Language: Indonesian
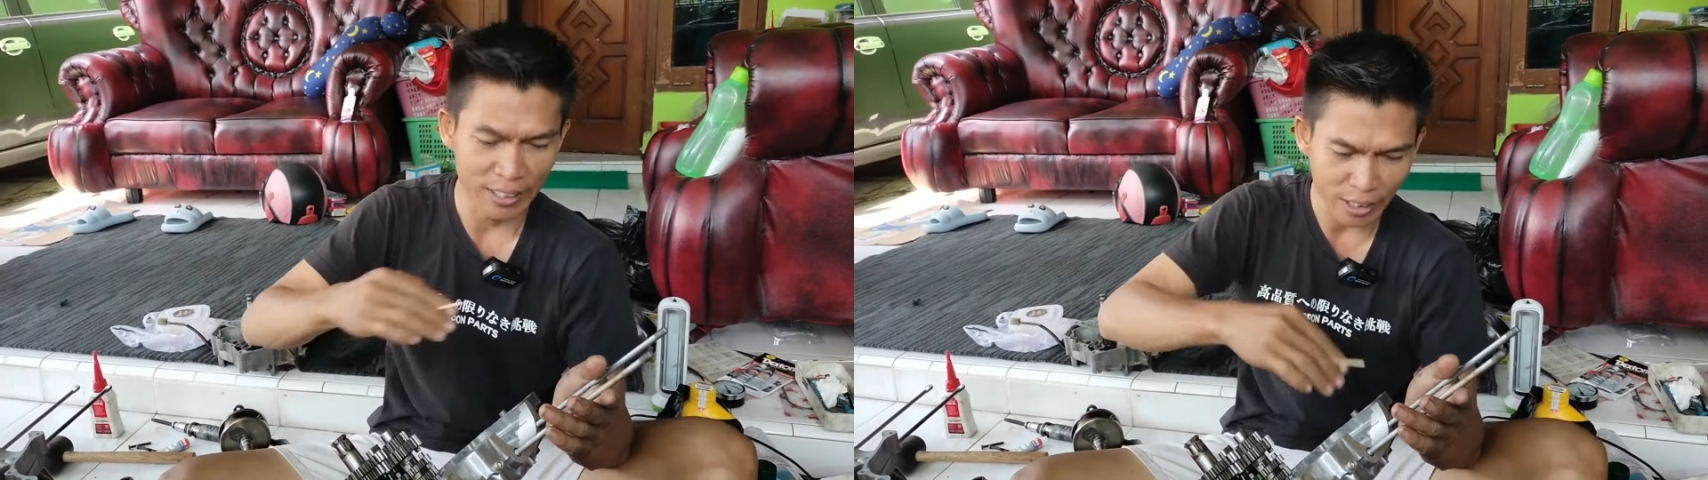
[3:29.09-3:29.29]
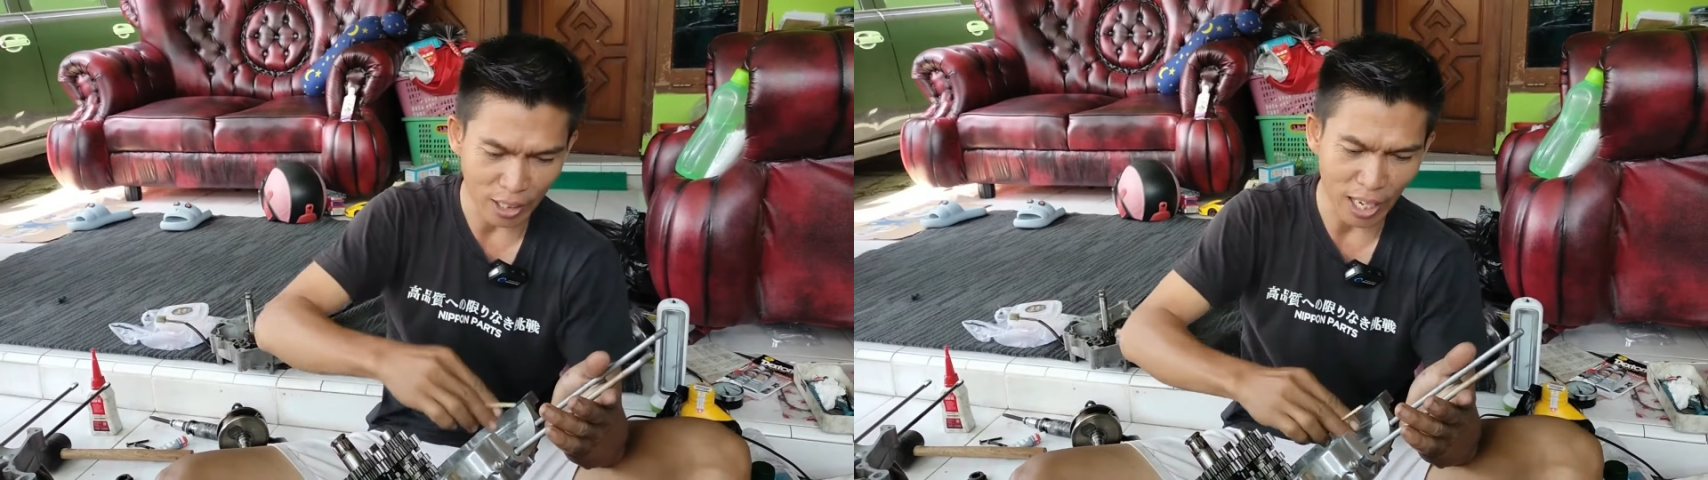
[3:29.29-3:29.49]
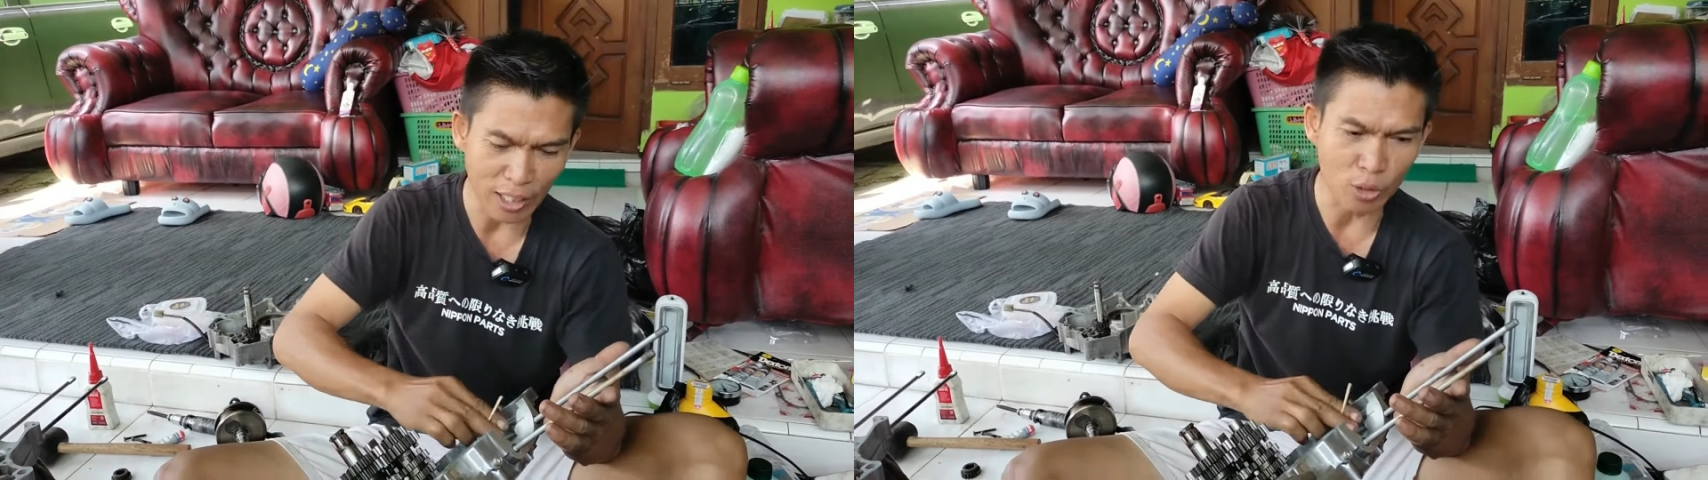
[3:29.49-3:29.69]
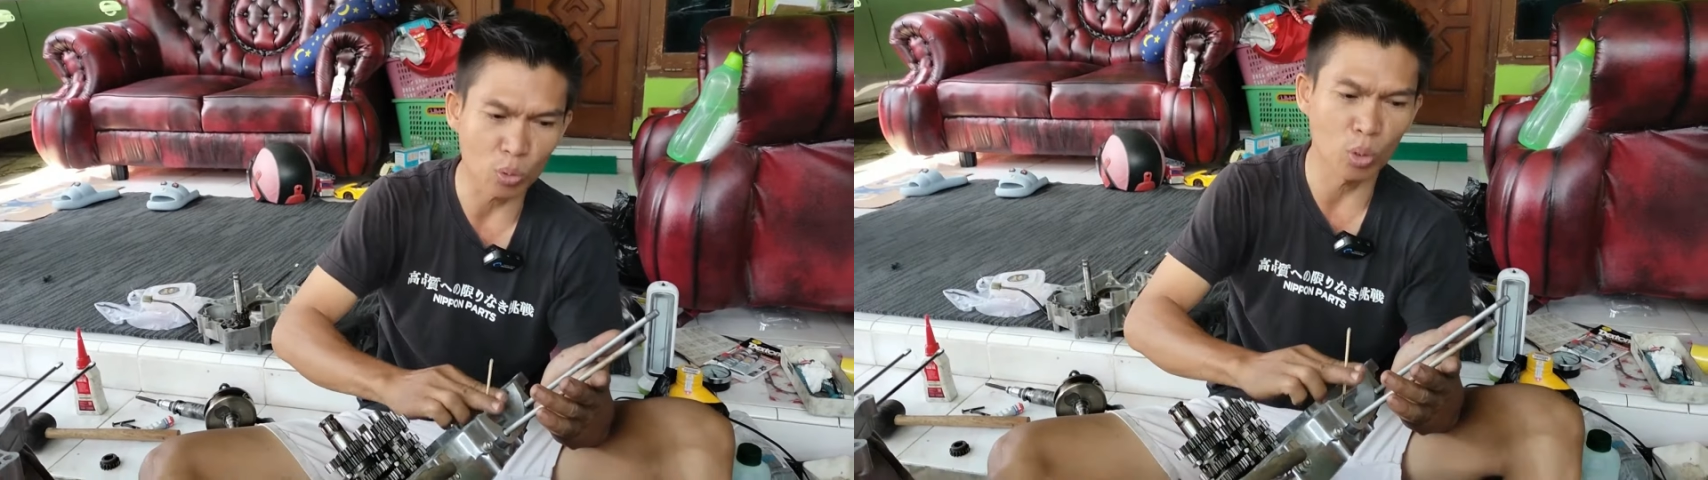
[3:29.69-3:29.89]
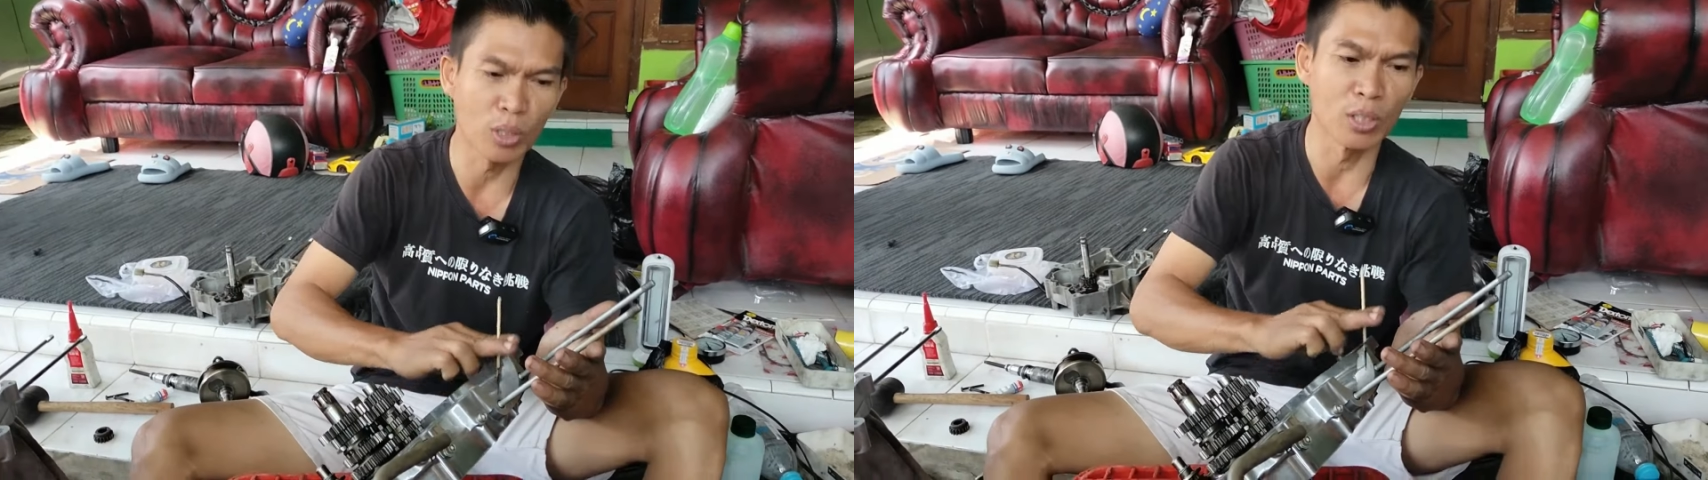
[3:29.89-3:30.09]
Ini kan ke atas
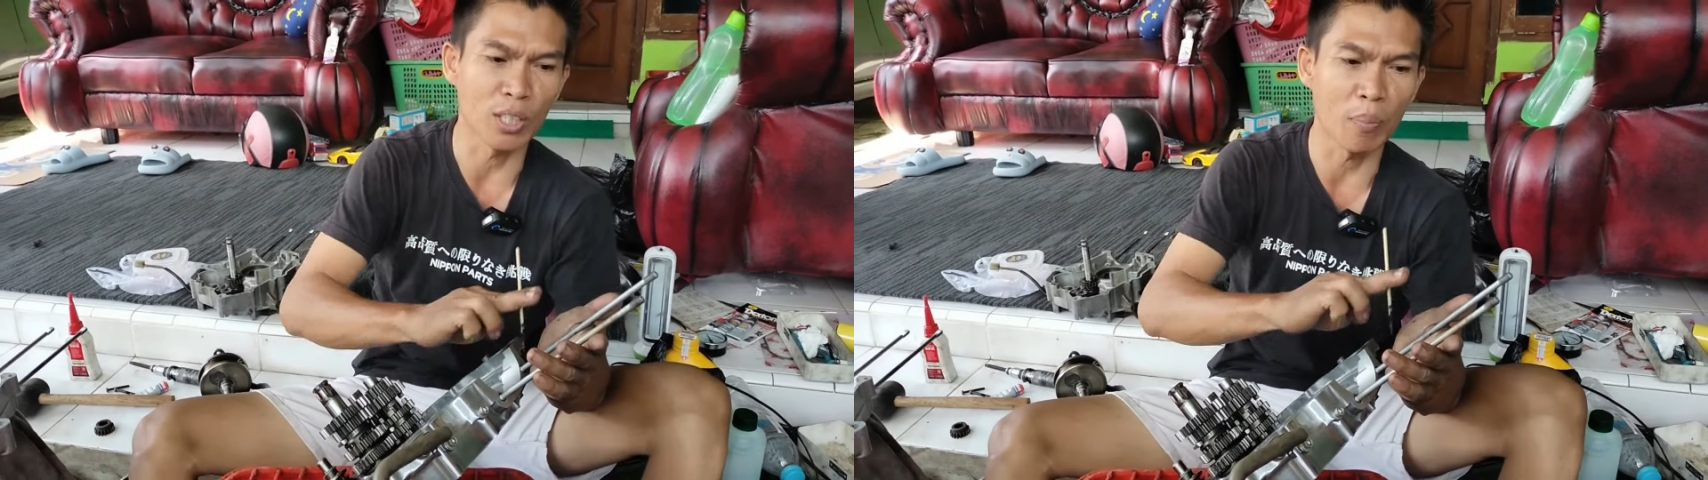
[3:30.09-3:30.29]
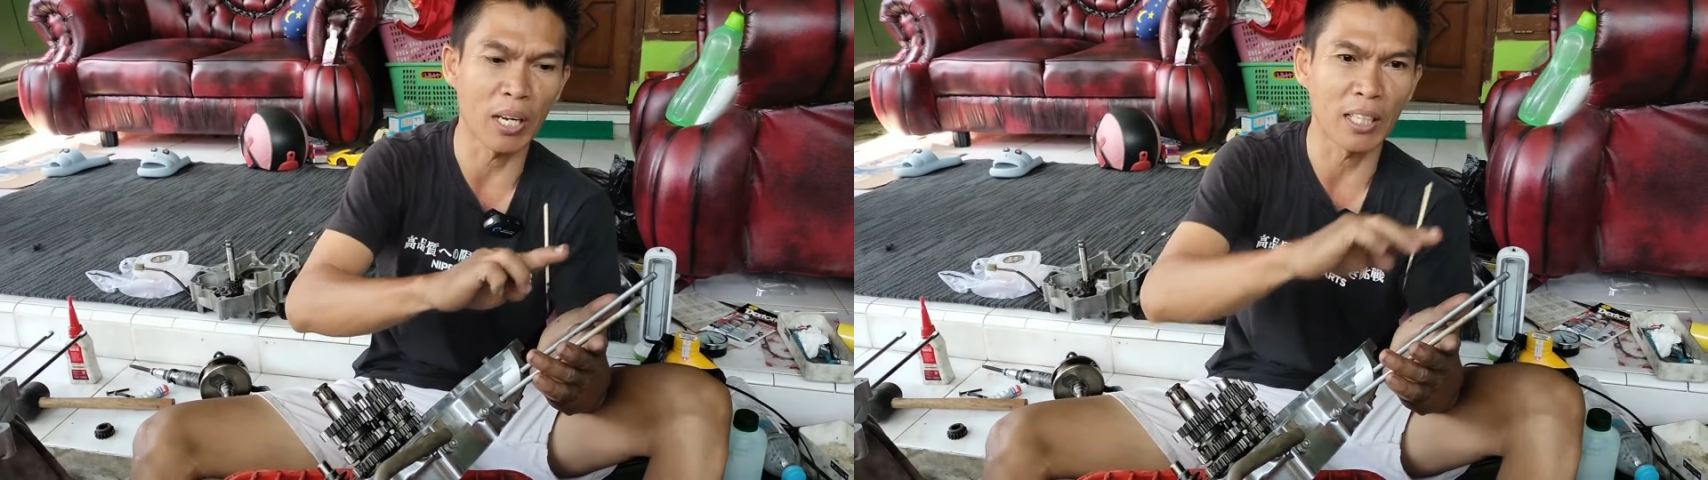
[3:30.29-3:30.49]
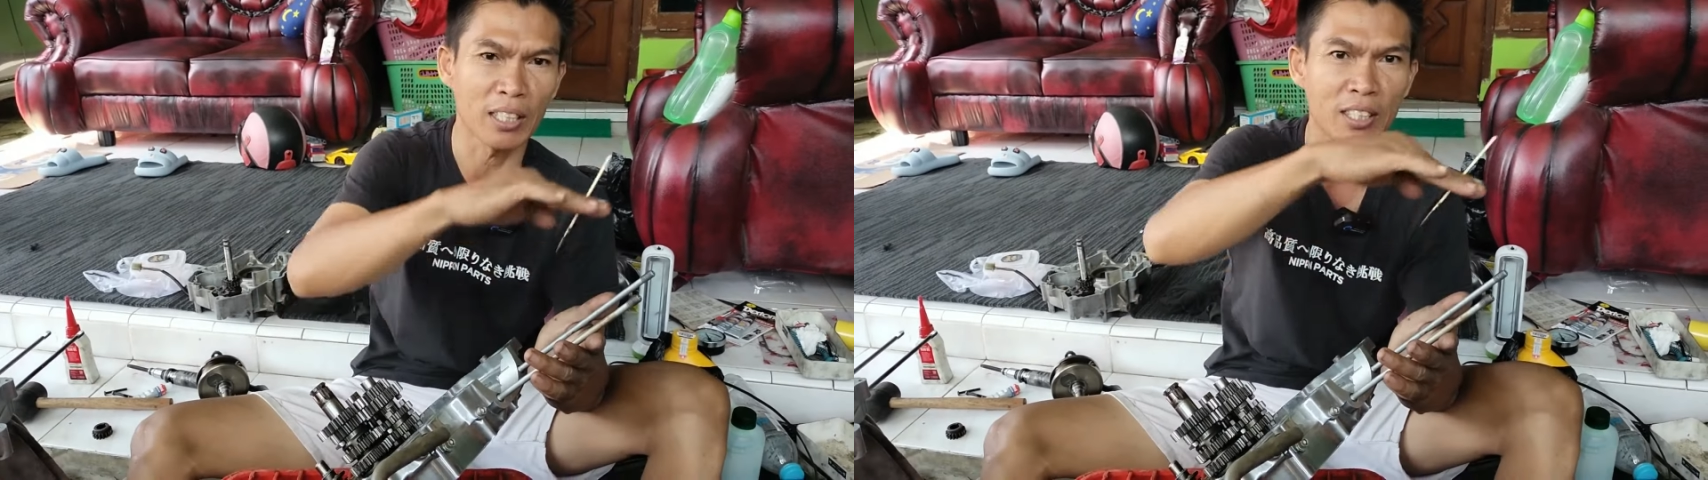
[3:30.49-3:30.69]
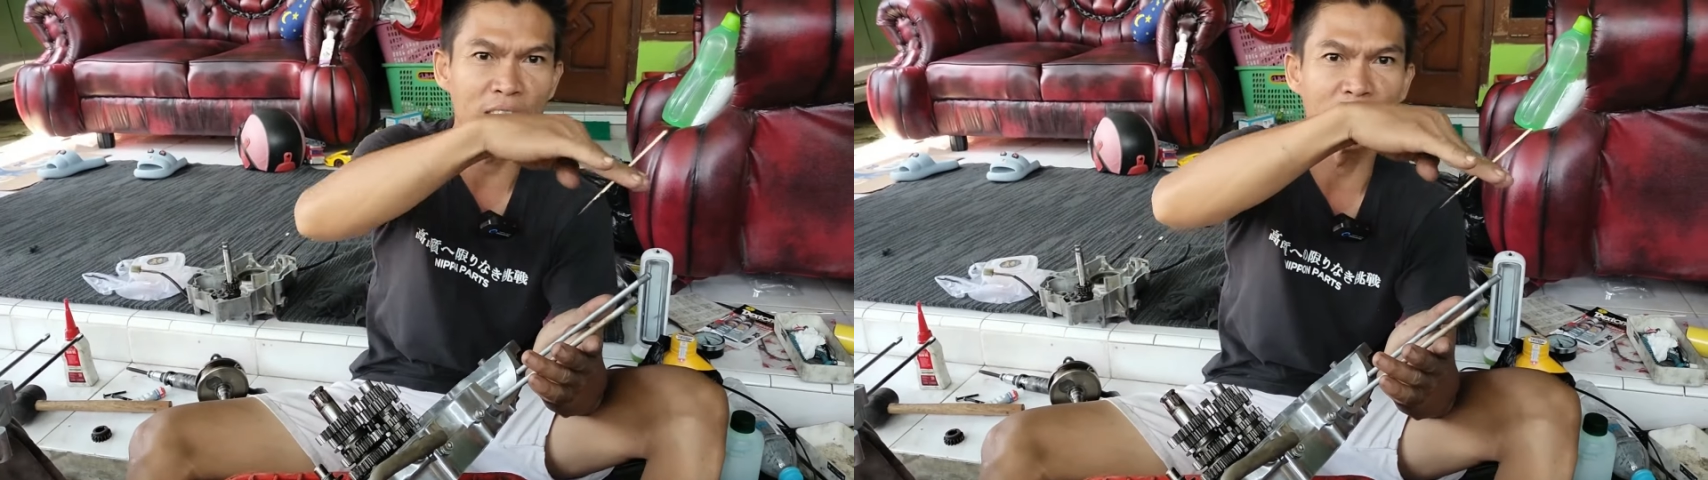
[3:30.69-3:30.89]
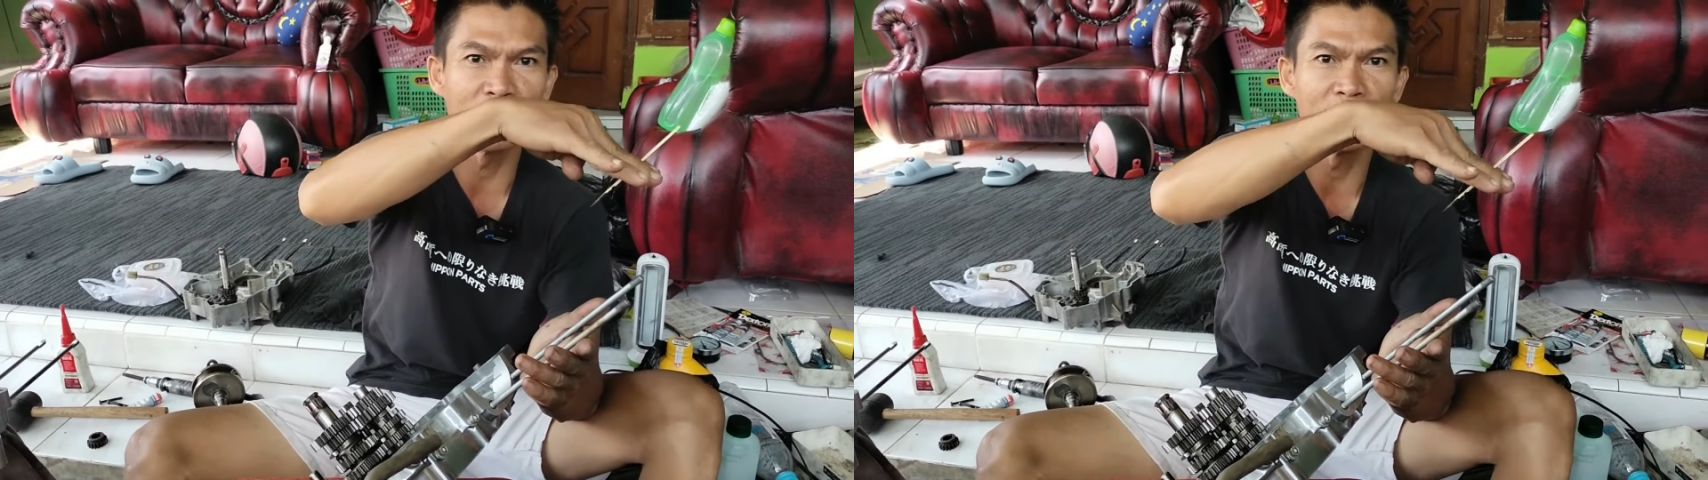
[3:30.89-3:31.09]
terus oli ini sampai ke atas ini.